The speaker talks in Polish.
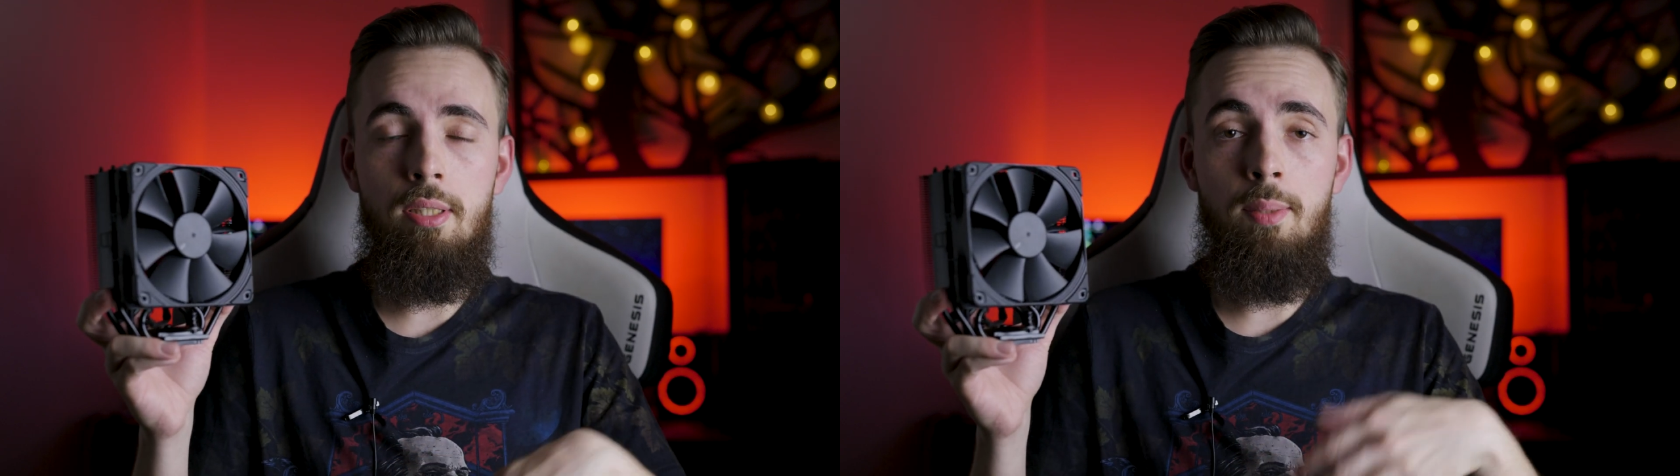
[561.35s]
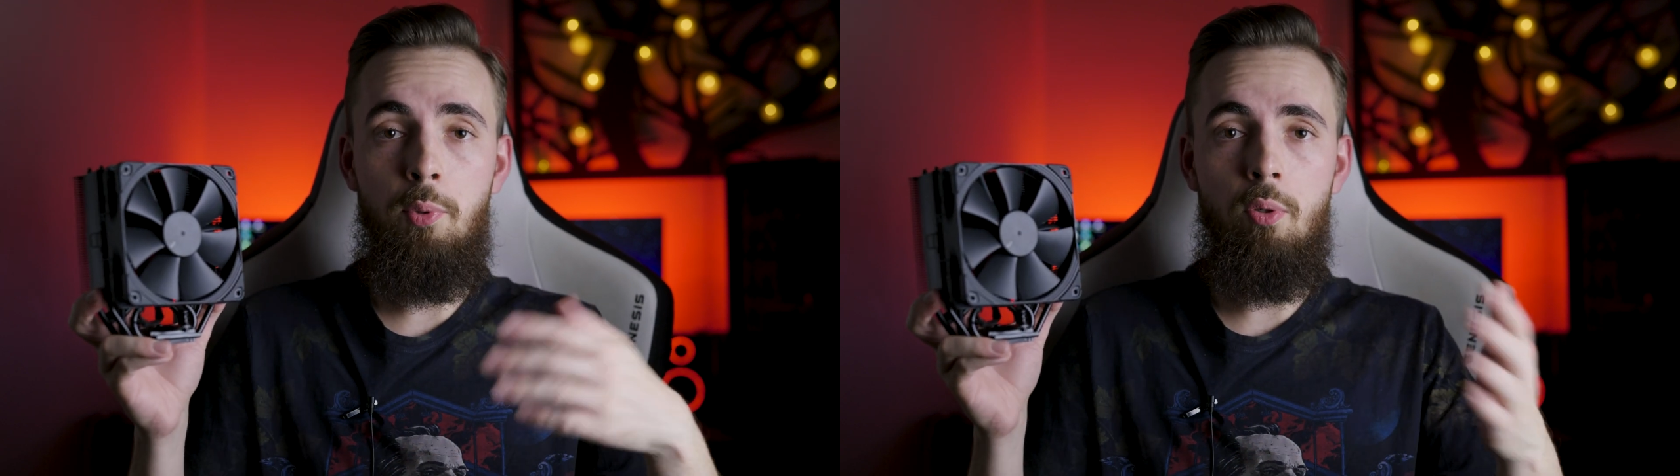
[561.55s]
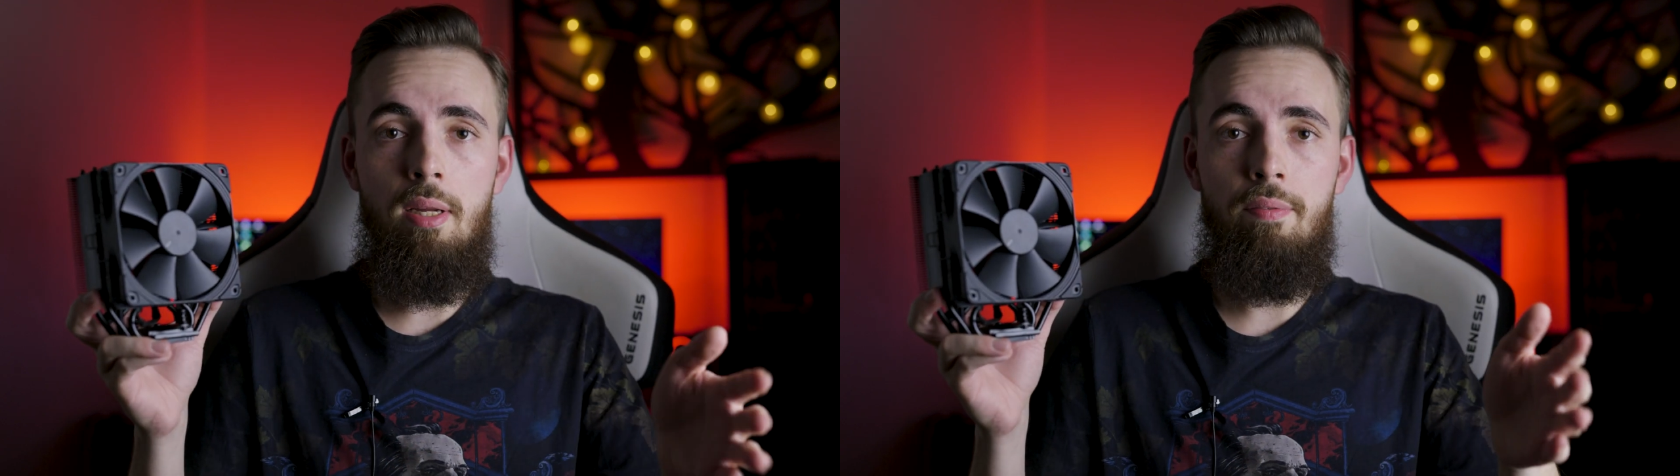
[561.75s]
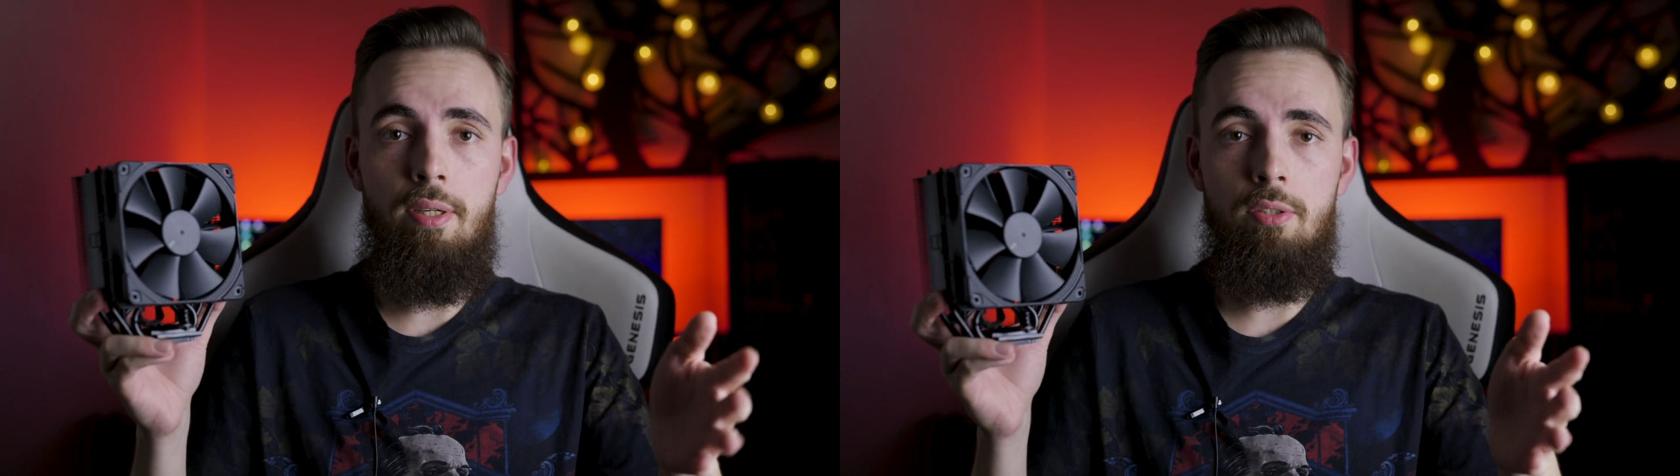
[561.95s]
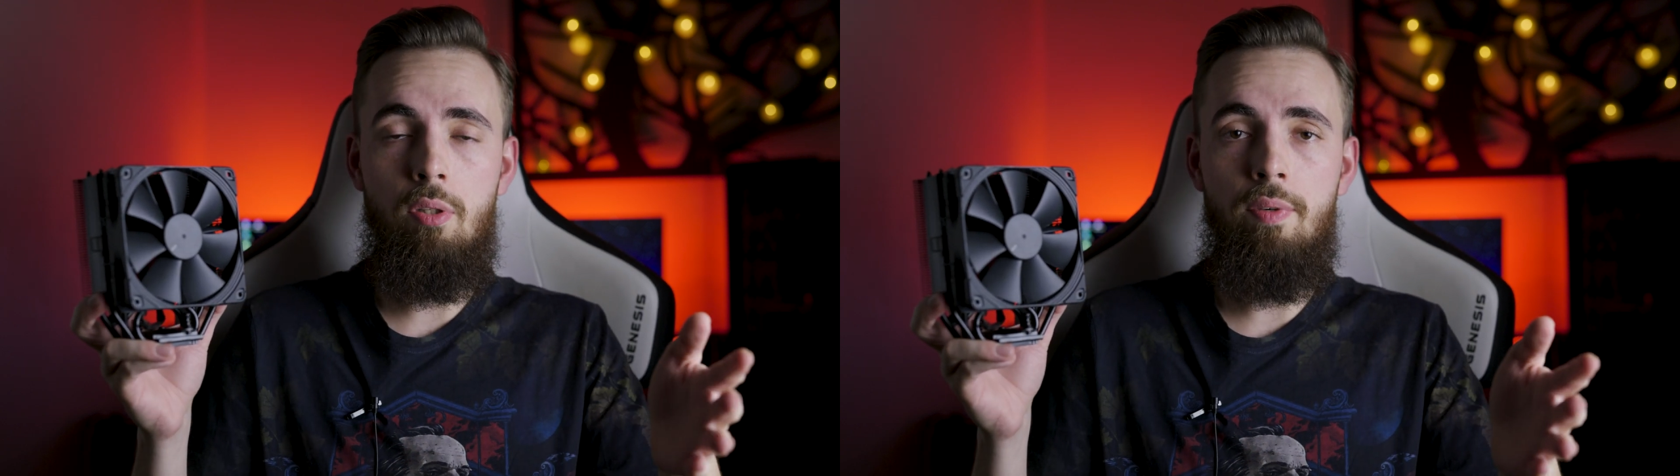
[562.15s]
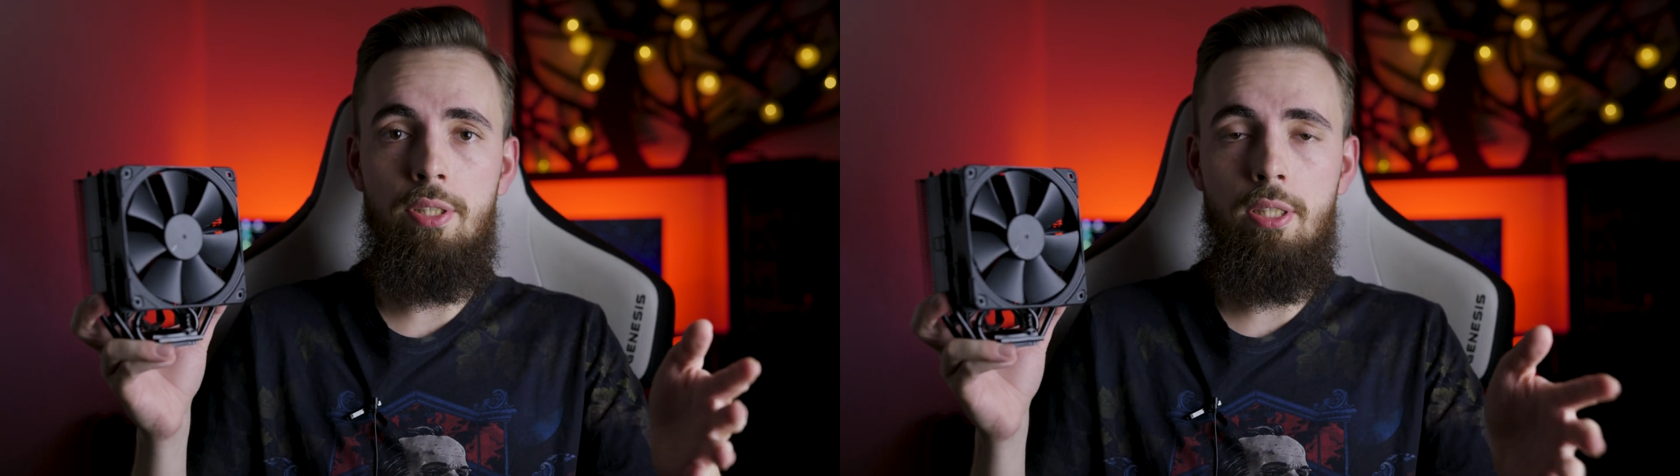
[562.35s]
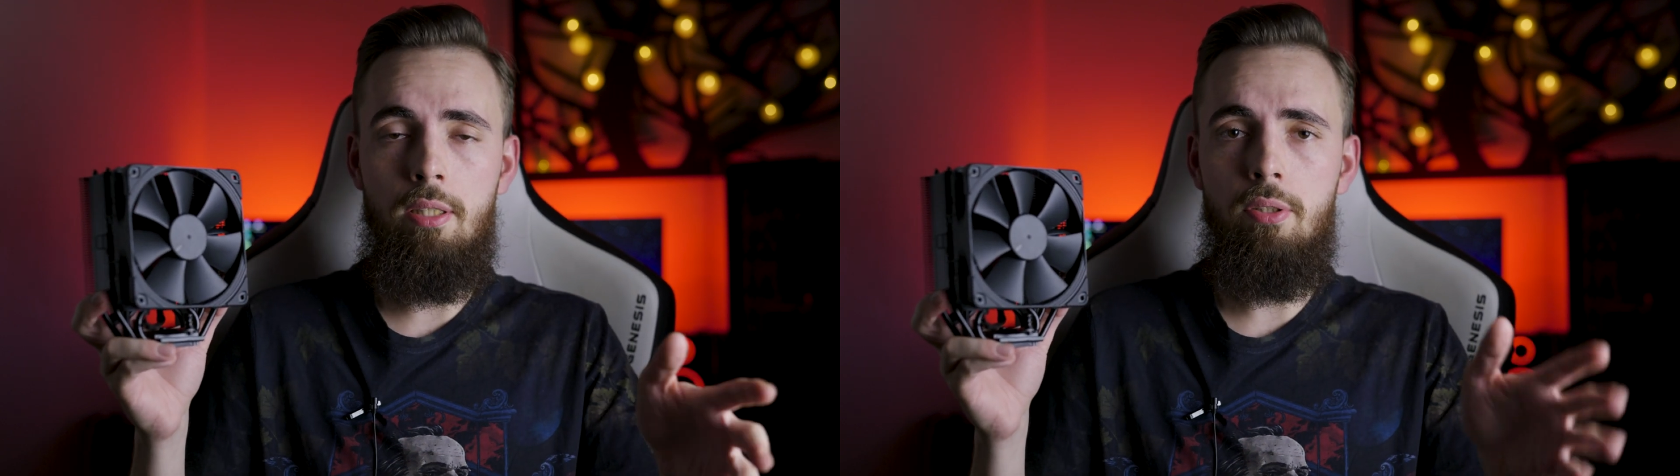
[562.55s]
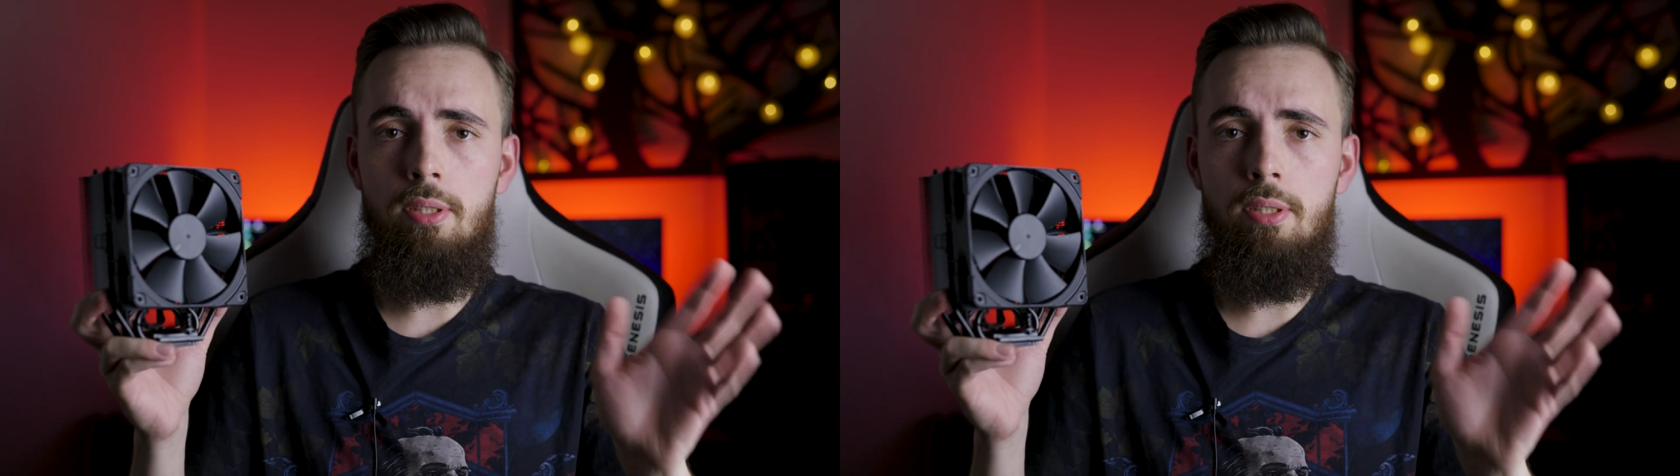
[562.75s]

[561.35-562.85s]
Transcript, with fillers: Deepcool FK120 to